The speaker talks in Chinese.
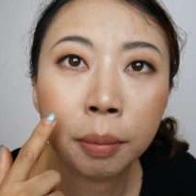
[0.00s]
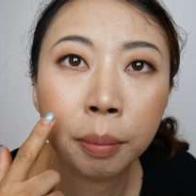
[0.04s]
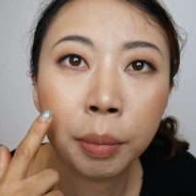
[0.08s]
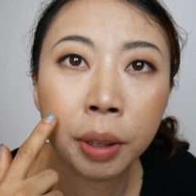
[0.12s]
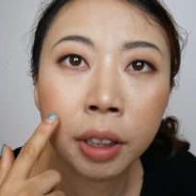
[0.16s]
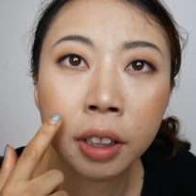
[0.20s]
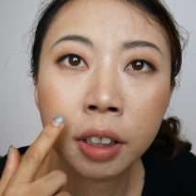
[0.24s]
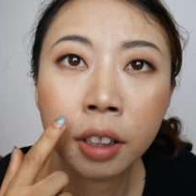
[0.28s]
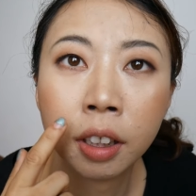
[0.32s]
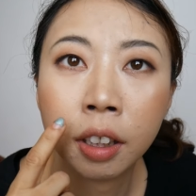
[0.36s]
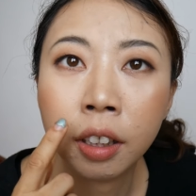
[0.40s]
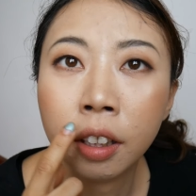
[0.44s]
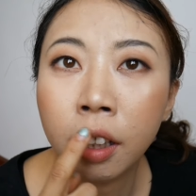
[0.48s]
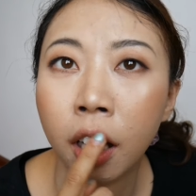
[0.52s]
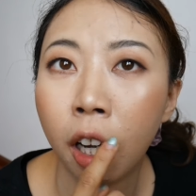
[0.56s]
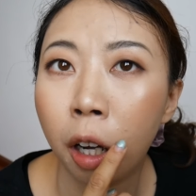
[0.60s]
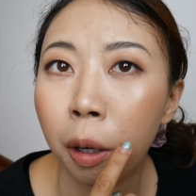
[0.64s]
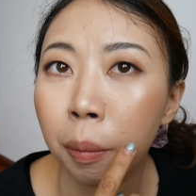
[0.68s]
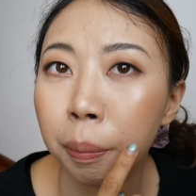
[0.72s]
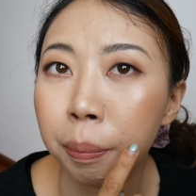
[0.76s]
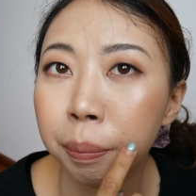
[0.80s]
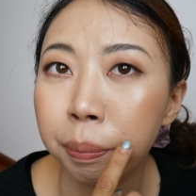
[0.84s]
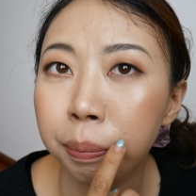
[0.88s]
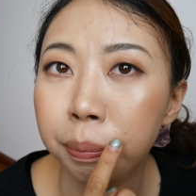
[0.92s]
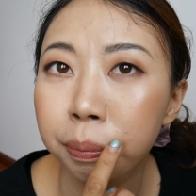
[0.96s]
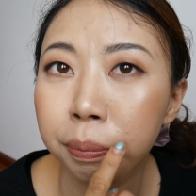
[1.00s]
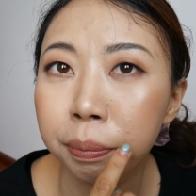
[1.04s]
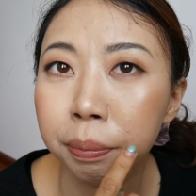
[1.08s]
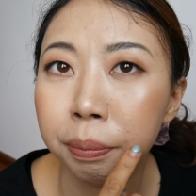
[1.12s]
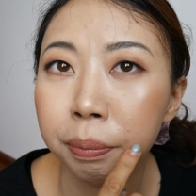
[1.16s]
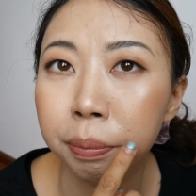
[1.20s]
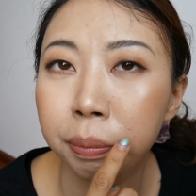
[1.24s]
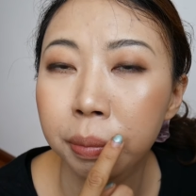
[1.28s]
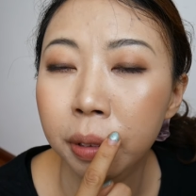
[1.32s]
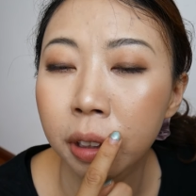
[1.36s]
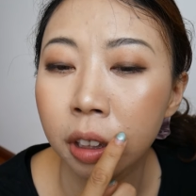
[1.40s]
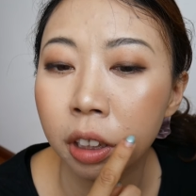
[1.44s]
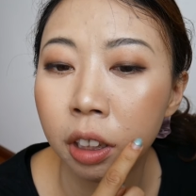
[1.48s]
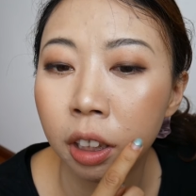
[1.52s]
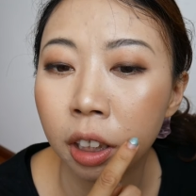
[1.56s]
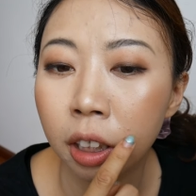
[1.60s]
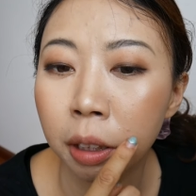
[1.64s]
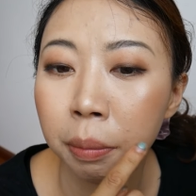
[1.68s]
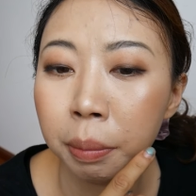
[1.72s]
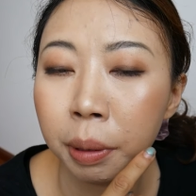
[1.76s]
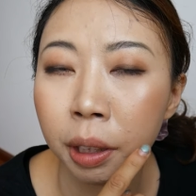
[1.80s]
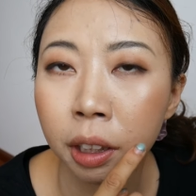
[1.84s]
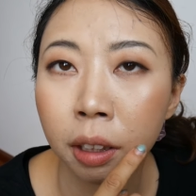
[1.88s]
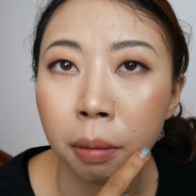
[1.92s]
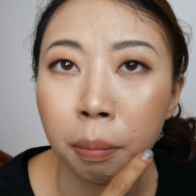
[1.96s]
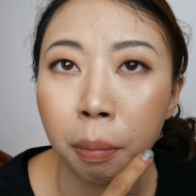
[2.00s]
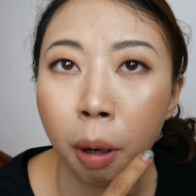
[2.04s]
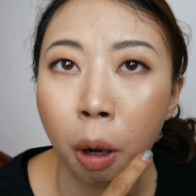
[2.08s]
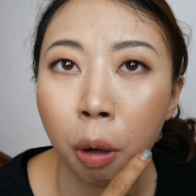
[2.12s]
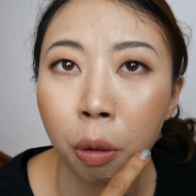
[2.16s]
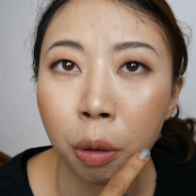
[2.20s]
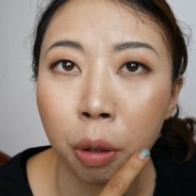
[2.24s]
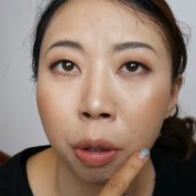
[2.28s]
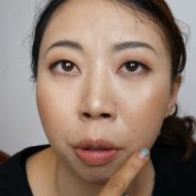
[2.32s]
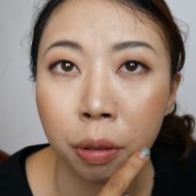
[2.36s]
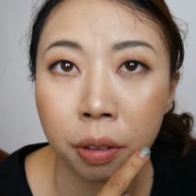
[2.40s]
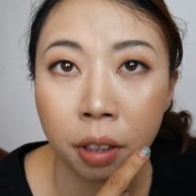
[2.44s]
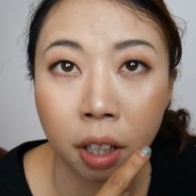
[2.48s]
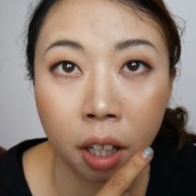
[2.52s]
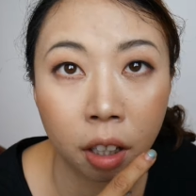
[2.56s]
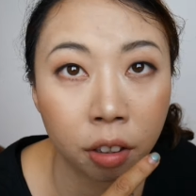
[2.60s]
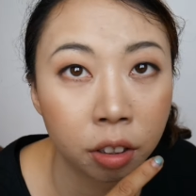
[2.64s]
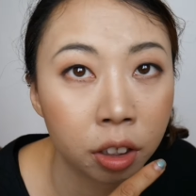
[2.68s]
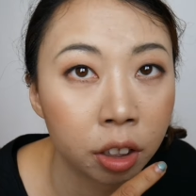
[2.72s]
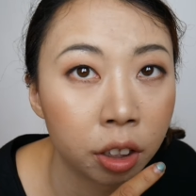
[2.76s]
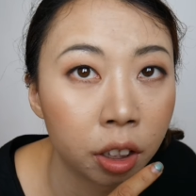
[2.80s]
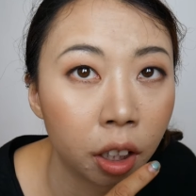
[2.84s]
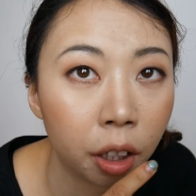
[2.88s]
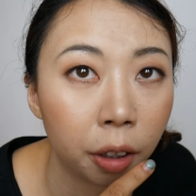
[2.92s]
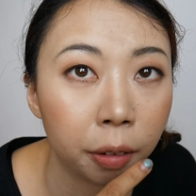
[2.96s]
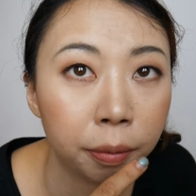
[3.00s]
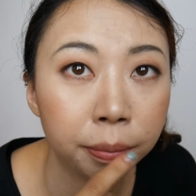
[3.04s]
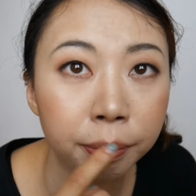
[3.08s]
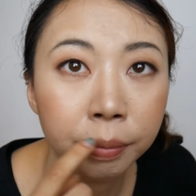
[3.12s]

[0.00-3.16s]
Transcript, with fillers: 明显要比这边毛孔要小，